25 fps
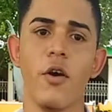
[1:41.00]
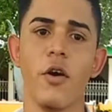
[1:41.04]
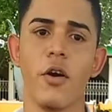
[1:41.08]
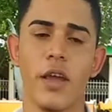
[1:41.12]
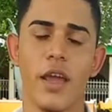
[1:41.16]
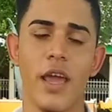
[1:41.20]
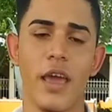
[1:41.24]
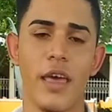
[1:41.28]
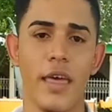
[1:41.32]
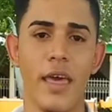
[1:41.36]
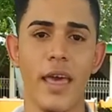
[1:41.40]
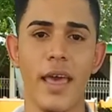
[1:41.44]

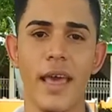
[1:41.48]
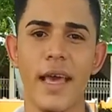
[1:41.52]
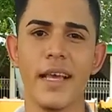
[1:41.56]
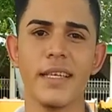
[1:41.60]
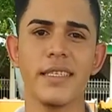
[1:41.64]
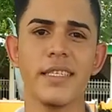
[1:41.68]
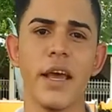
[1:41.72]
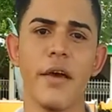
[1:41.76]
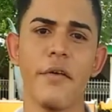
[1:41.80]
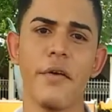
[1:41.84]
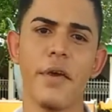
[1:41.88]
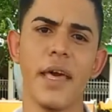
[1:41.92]
Que dejen
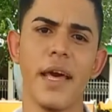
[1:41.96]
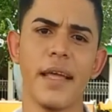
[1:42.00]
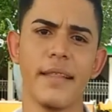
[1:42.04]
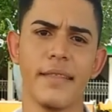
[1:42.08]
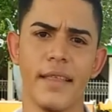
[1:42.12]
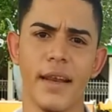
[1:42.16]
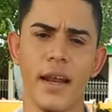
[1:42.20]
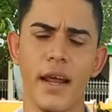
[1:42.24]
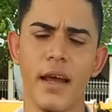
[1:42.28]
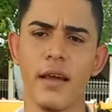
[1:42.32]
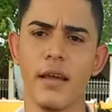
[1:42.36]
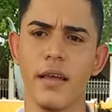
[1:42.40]
esa vida
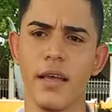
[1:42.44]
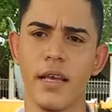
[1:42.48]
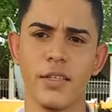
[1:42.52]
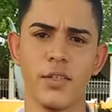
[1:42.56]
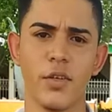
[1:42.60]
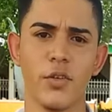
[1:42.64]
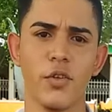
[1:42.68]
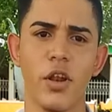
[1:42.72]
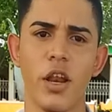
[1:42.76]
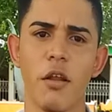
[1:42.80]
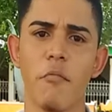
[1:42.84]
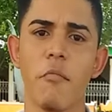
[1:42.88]
atrás, que
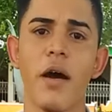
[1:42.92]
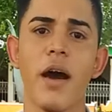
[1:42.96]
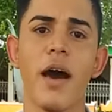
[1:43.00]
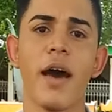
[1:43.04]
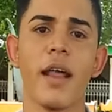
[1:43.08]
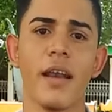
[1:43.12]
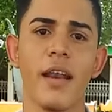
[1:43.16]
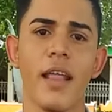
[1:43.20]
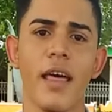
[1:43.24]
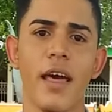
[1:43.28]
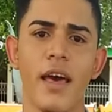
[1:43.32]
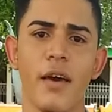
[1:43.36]
eso no les va a
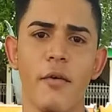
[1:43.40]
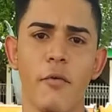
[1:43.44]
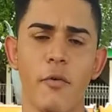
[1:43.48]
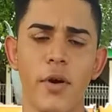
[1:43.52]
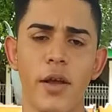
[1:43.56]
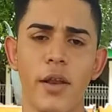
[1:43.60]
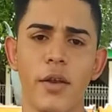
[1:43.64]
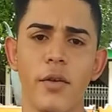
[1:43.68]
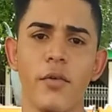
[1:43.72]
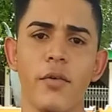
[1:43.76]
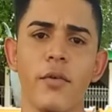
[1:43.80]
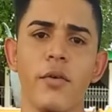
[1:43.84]
dar nada
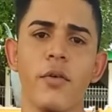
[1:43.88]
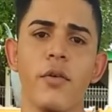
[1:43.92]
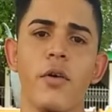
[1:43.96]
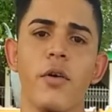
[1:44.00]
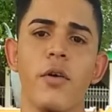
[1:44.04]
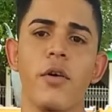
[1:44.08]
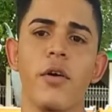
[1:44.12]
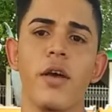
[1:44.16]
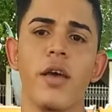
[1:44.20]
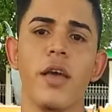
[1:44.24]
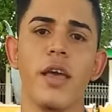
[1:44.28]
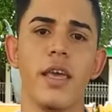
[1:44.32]
bueno
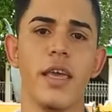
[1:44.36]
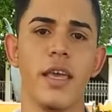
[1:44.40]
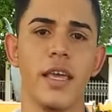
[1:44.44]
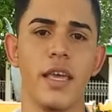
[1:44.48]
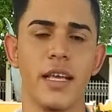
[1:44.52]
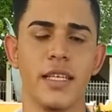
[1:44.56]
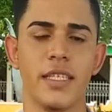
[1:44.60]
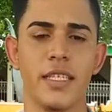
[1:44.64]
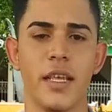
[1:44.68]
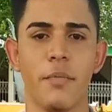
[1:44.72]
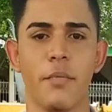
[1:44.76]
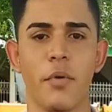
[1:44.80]
y
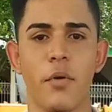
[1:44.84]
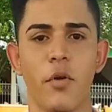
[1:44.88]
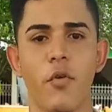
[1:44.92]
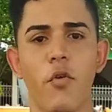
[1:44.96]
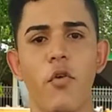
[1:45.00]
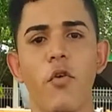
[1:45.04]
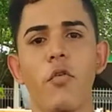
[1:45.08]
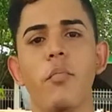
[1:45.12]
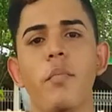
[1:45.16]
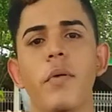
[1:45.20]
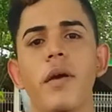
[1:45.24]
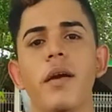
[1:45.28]
que se
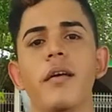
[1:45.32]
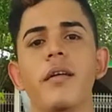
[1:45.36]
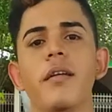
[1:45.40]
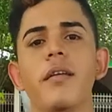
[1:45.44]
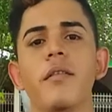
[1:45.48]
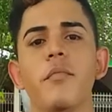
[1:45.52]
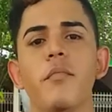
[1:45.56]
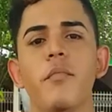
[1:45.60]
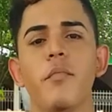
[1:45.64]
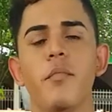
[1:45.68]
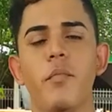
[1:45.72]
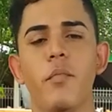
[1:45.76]
preocupen
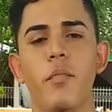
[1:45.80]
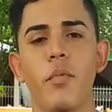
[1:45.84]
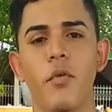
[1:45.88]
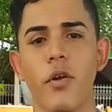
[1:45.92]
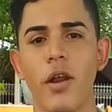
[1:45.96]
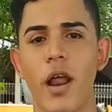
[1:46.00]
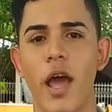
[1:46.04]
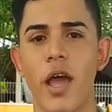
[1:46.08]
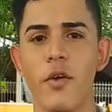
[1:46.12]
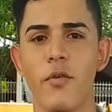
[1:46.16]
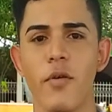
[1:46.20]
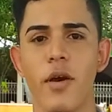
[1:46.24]

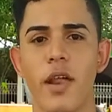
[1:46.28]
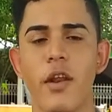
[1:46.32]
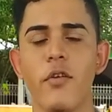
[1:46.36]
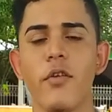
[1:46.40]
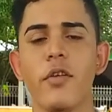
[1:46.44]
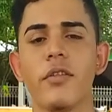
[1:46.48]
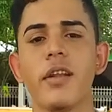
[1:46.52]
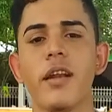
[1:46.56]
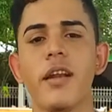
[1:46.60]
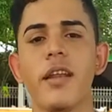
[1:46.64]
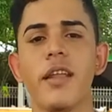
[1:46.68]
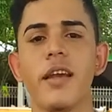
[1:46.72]
por ayudar a
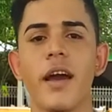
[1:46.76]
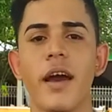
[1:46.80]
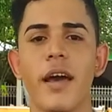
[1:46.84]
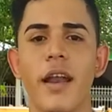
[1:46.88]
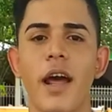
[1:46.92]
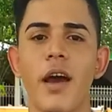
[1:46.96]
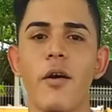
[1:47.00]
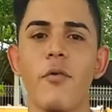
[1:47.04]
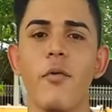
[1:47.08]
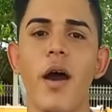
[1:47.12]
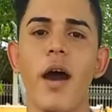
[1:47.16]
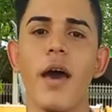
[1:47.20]
nuestra
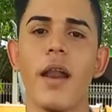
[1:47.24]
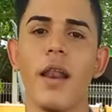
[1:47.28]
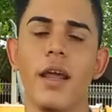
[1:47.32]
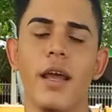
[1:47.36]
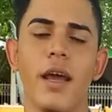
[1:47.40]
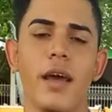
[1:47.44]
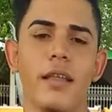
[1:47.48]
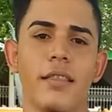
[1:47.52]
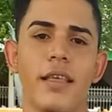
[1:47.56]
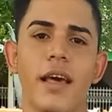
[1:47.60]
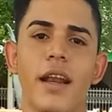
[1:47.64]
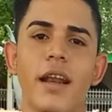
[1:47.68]
Nicaragua a
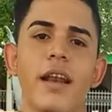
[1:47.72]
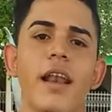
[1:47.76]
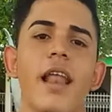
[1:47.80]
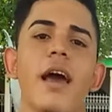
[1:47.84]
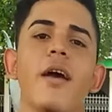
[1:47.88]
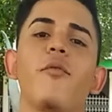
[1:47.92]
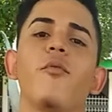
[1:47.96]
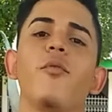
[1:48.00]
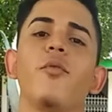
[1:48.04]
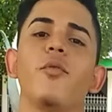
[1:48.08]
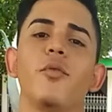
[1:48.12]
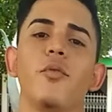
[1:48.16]
rescatar
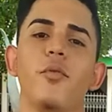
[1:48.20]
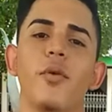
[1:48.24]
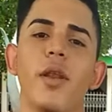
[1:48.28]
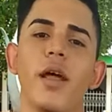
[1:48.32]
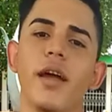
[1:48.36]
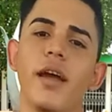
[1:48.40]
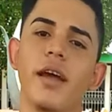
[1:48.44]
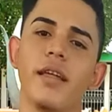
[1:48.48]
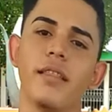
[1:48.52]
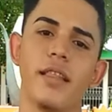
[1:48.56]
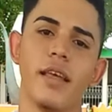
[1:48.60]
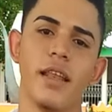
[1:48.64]
las culturas
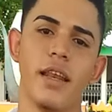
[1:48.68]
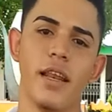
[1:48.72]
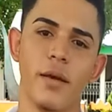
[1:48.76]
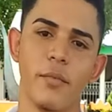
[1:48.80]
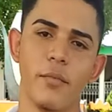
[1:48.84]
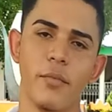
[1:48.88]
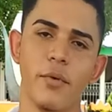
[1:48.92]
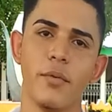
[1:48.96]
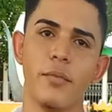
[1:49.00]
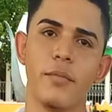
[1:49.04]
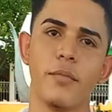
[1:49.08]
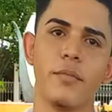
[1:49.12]
que tenemos.